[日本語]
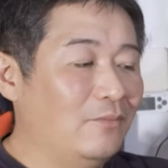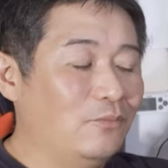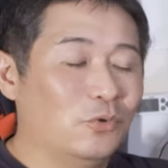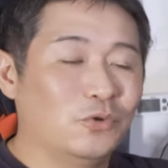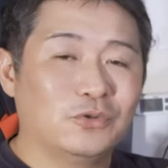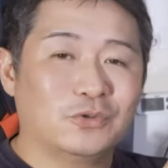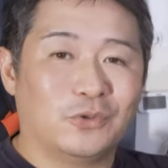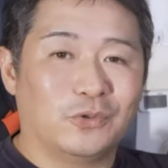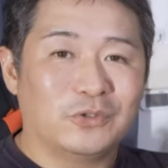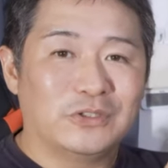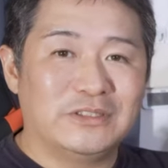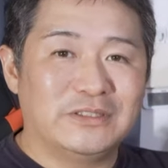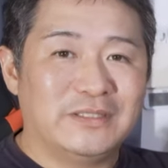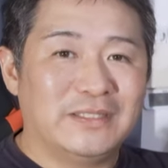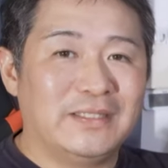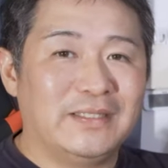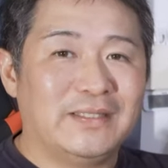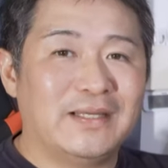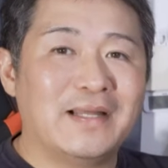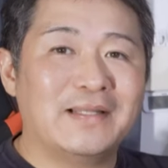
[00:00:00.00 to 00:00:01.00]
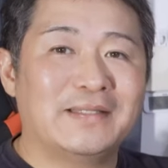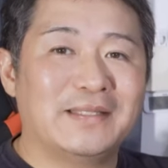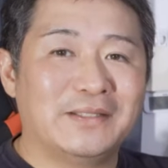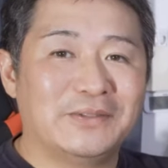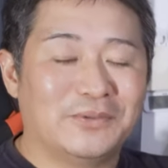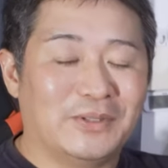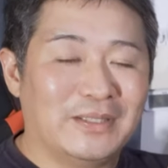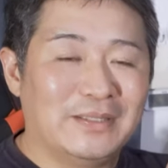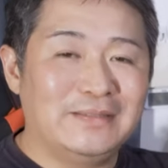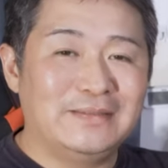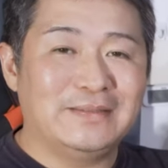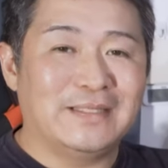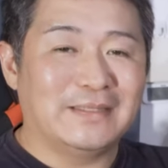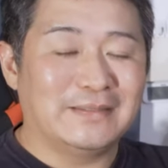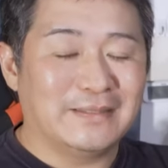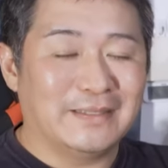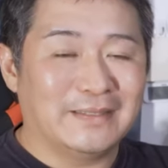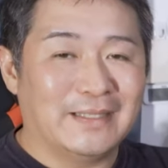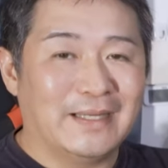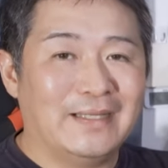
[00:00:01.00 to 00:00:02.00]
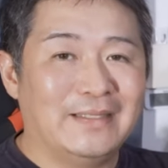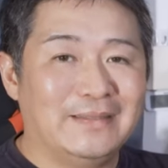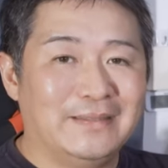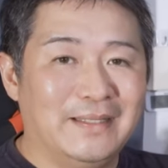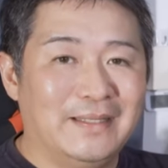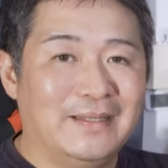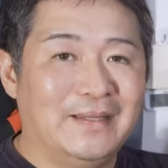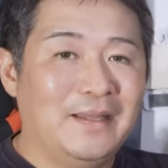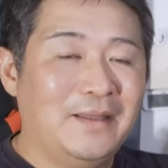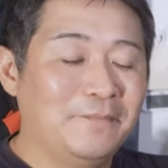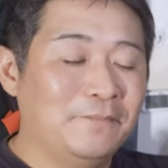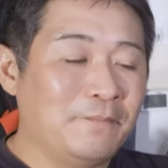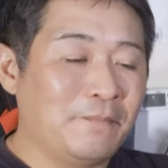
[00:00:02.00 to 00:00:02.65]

僕個人的に買ってるのはいちだいしかないんで